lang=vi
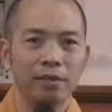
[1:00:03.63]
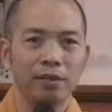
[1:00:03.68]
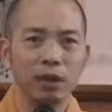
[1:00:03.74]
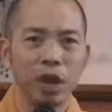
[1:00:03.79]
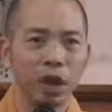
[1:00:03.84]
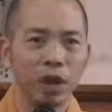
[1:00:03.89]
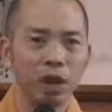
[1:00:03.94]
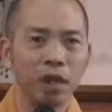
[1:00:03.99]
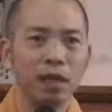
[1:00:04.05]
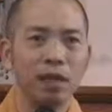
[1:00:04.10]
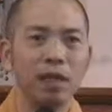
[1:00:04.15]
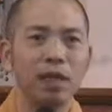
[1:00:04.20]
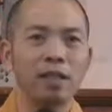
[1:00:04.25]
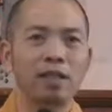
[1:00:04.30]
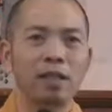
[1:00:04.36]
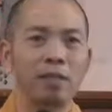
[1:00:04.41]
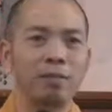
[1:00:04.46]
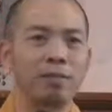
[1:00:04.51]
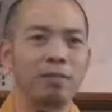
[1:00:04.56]
Đó là
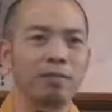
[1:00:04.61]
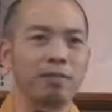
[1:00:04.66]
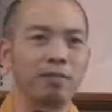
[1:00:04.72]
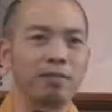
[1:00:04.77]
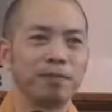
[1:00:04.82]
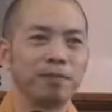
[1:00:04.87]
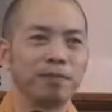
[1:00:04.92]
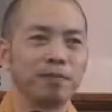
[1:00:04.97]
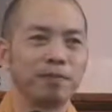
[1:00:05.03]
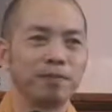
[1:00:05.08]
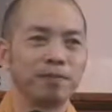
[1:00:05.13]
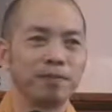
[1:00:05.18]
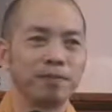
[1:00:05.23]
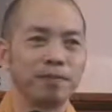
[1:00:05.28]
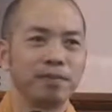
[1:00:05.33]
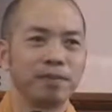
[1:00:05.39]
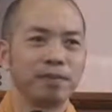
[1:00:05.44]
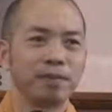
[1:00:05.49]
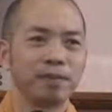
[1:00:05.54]
nên sống.
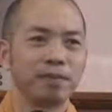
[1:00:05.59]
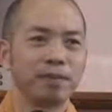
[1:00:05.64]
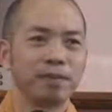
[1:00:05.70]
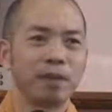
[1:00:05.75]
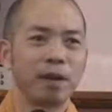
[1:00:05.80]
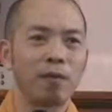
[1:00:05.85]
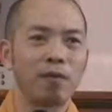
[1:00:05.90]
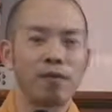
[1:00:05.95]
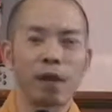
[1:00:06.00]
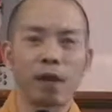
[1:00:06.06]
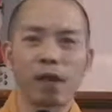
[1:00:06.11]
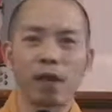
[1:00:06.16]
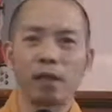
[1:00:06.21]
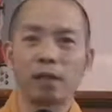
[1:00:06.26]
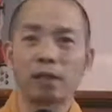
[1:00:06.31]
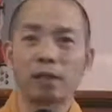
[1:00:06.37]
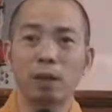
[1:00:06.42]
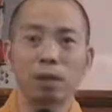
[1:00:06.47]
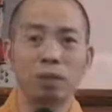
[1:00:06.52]
không phải
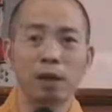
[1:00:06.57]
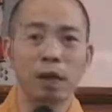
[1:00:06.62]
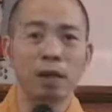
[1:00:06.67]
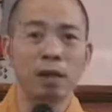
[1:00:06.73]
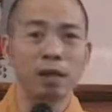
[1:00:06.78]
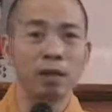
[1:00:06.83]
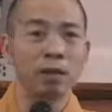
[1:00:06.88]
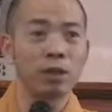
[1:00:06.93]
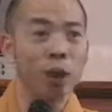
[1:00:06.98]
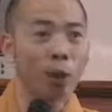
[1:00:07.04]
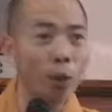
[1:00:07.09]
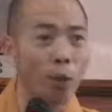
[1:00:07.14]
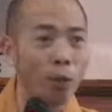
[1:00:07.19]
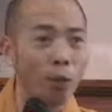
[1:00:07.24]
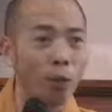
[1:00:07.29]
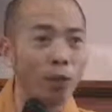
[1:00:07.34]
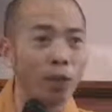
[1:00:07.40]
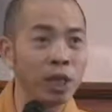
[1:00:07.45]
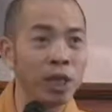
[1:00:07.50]
là sống để hưởng
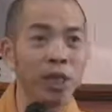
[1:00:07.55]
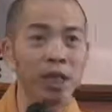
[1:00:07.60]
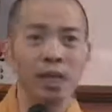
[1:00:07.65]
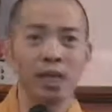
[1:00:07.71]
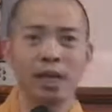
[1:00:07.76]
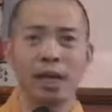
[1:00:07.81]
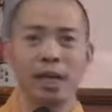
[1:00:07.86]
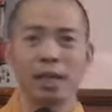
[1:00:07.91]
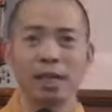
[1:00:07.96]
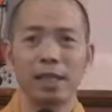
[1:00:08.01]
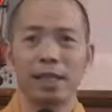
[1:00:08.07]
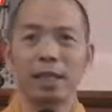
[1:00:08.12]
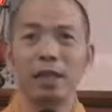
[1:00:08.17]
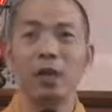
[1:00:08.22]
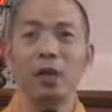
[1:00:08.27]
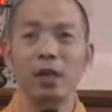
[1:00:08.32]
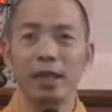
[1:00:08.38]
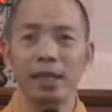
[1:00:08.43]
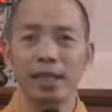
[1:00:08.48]
thụ như người đời người ta
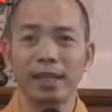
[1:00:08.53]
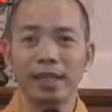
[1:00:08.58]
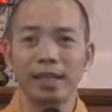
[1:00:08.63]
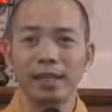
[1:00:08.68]
nói.